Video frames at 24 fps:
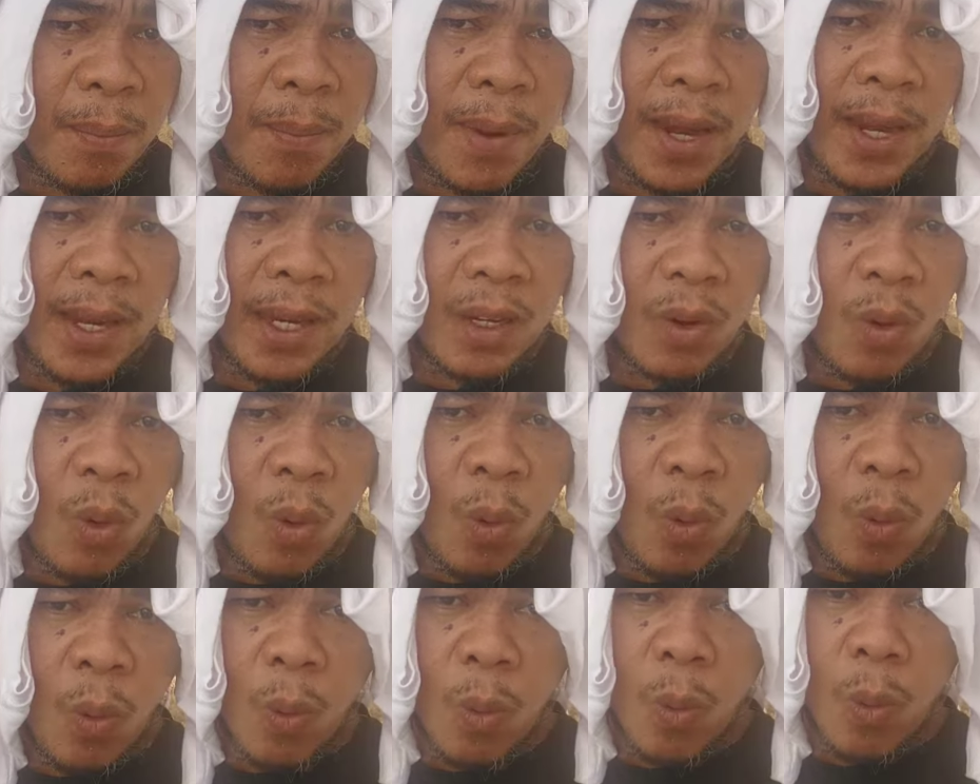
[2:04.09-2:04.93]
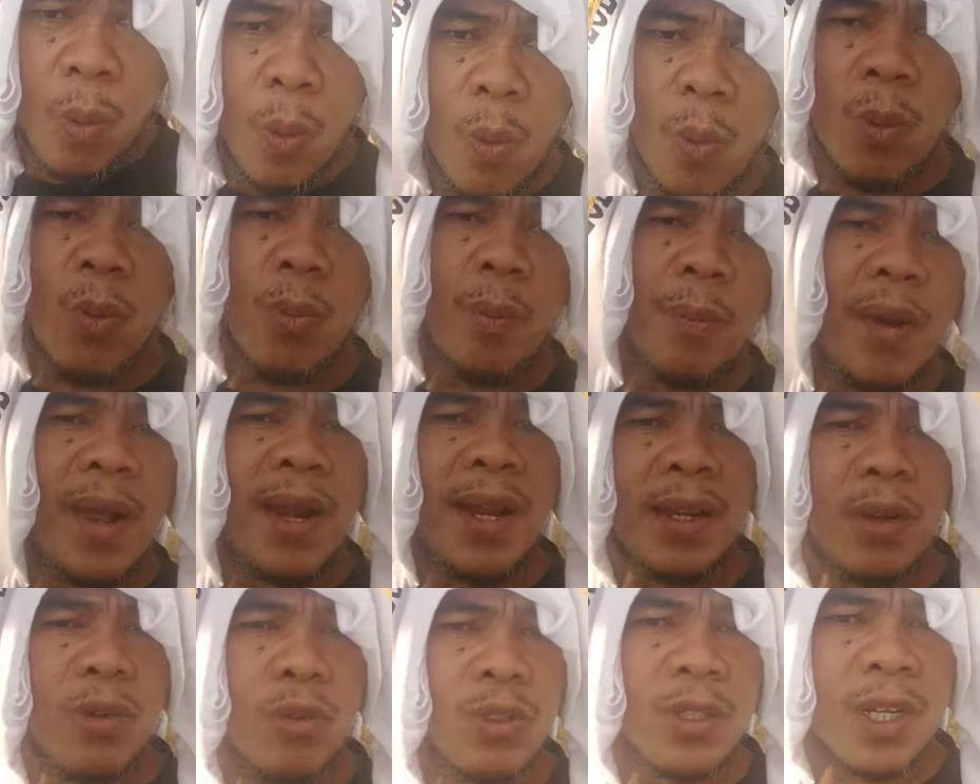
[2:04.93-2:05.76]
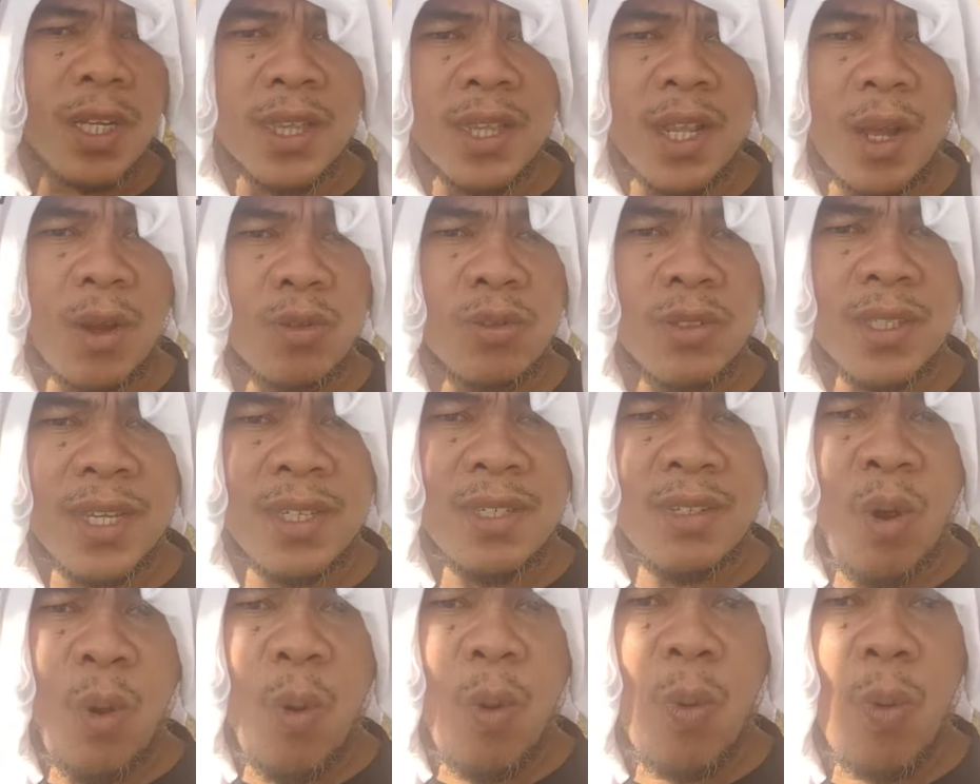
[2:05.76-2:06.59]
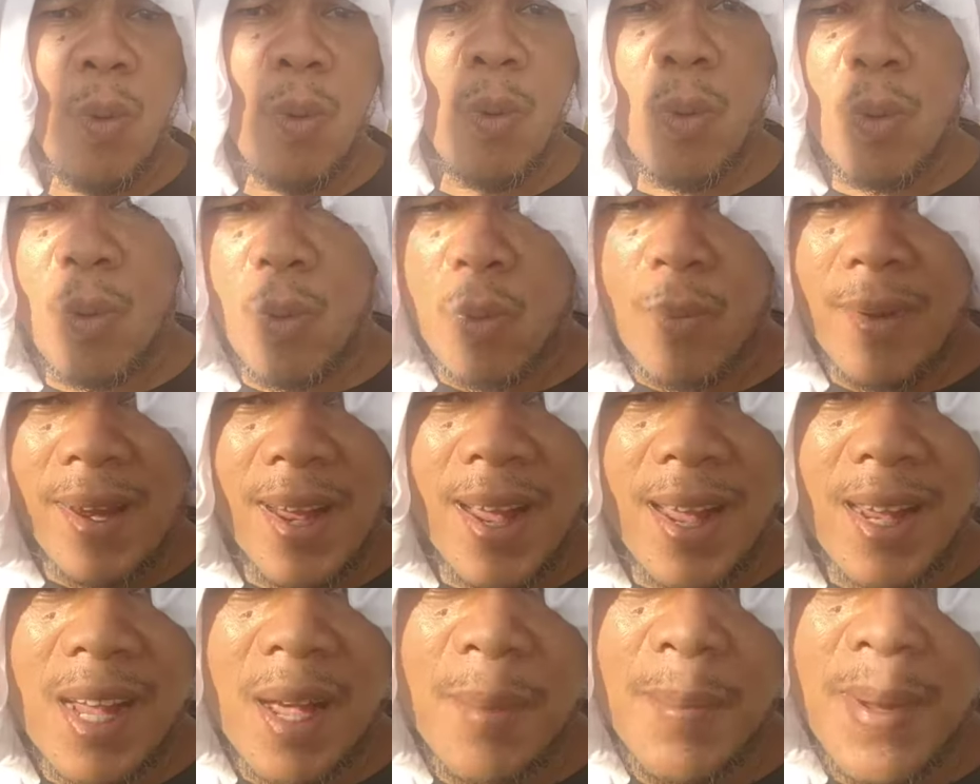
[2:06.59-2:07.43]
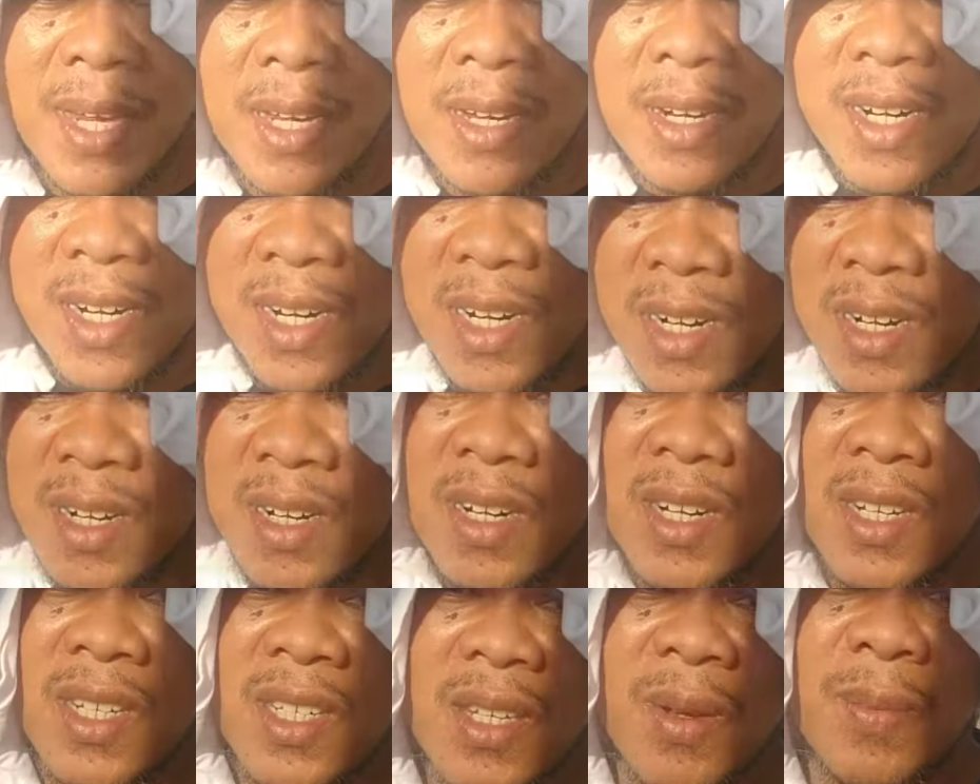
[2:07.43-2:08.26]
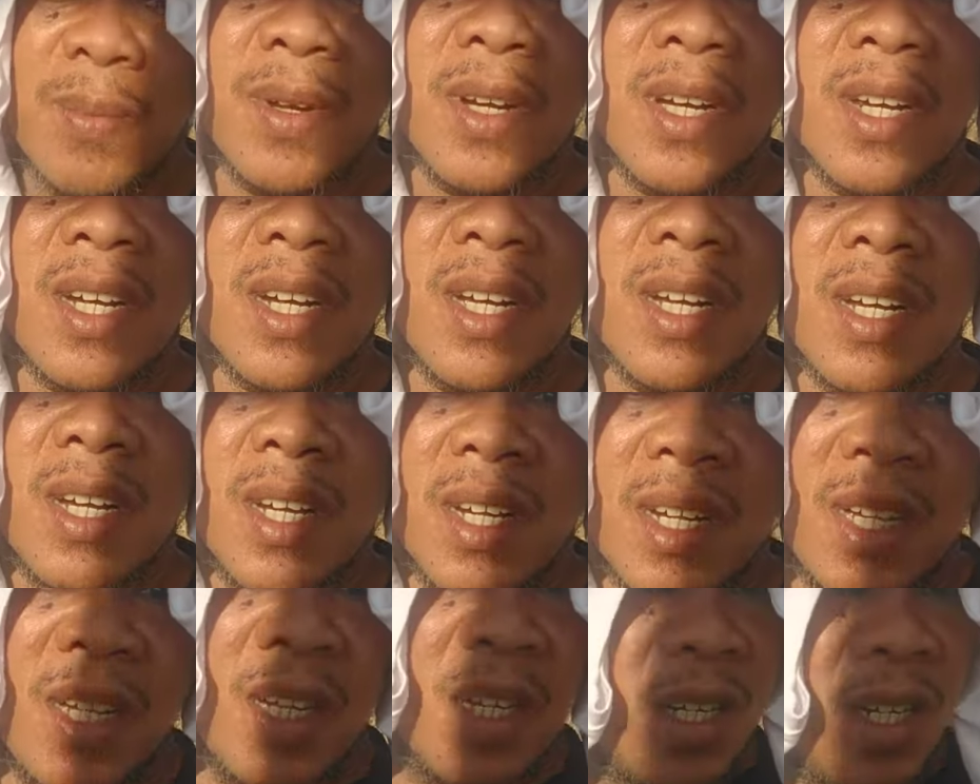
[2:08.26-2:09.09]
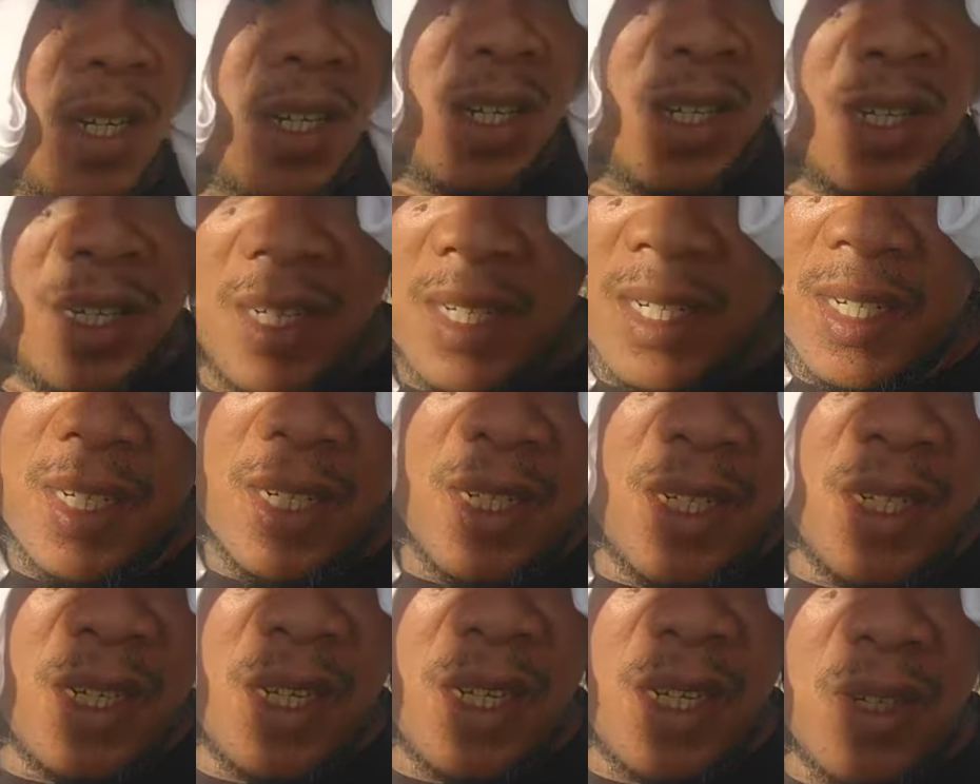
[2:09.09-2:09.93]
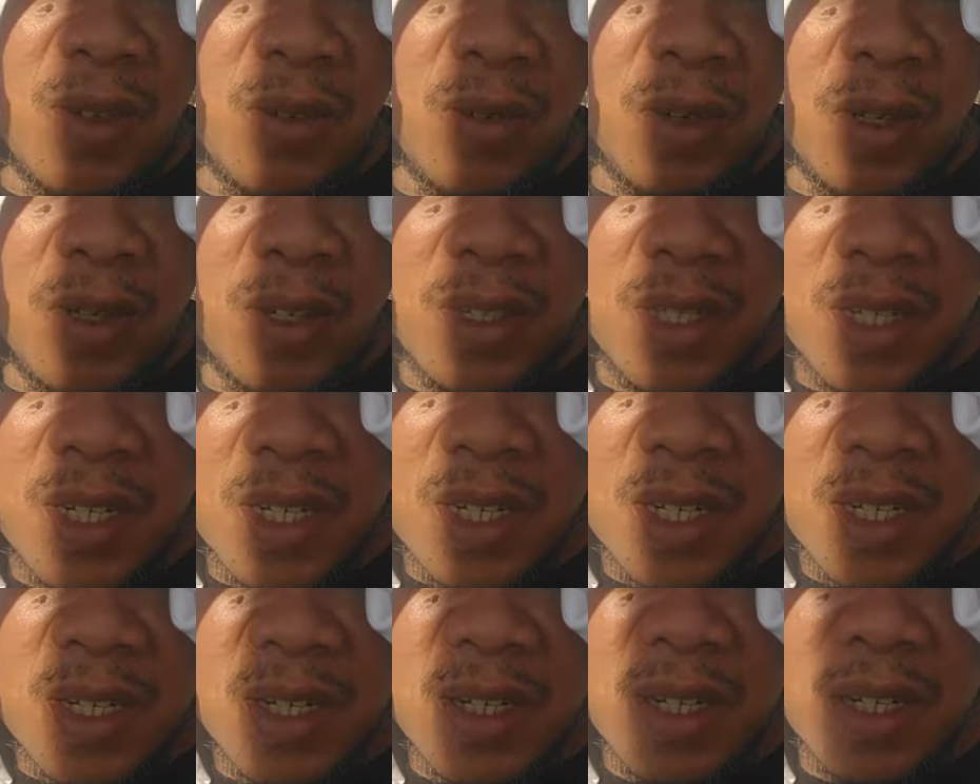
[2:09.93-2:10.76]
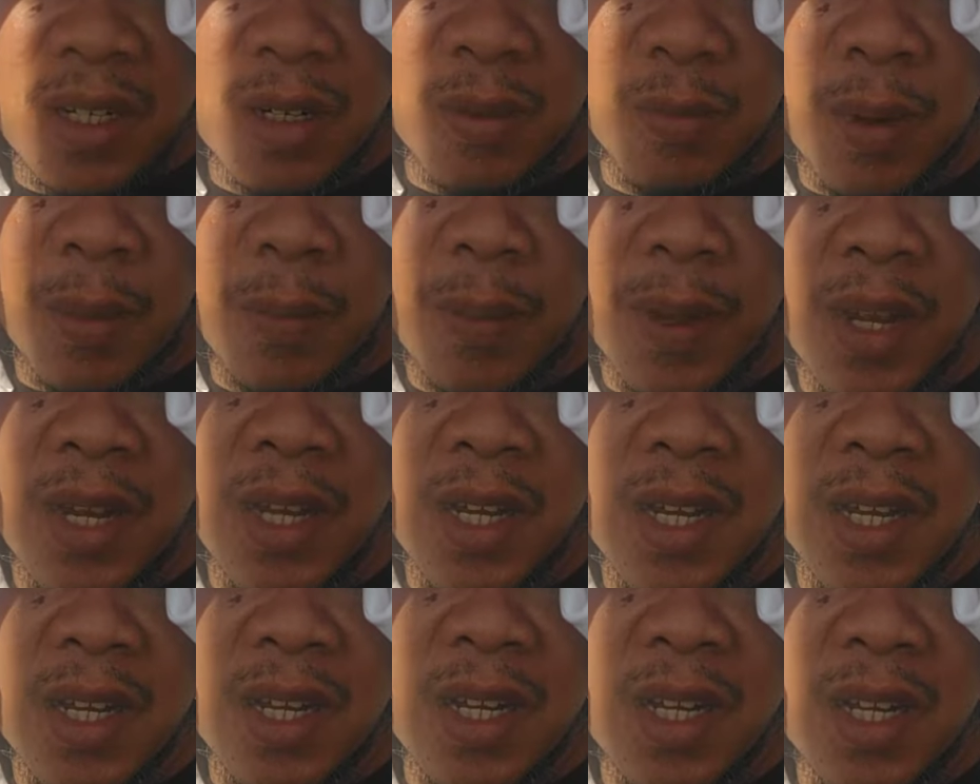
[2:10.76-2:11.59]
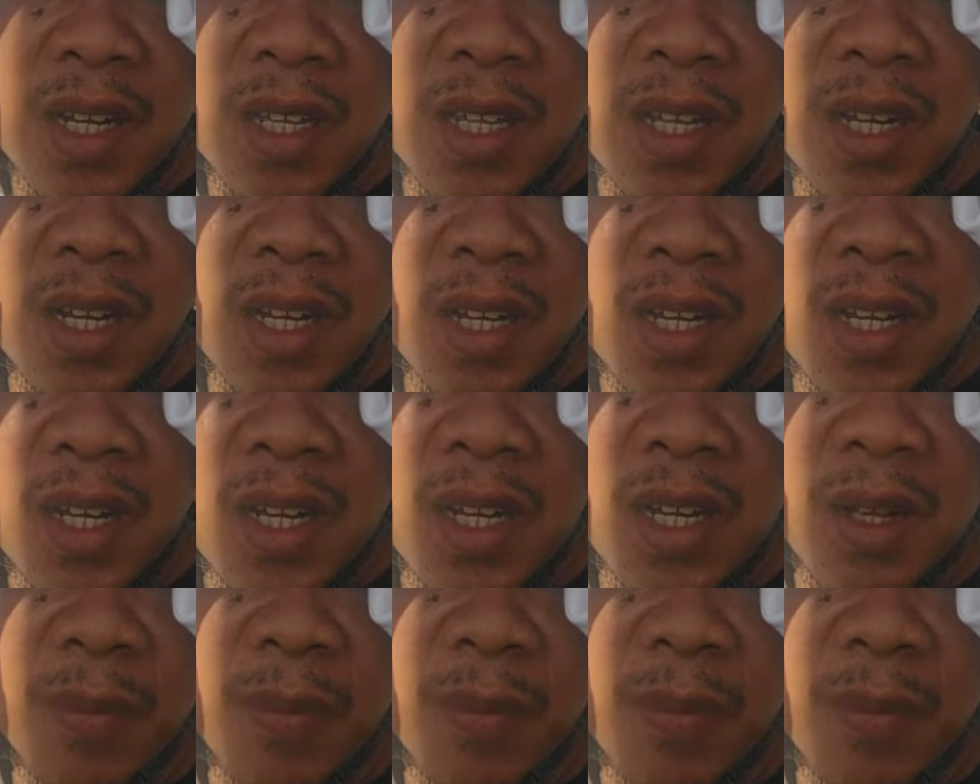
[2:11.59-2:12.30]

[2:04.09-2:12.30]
maliko. Maliko. Shout out sa inyo mga kabakers. Sa mga nag ano ngayon dyan na nagpapahinga dahil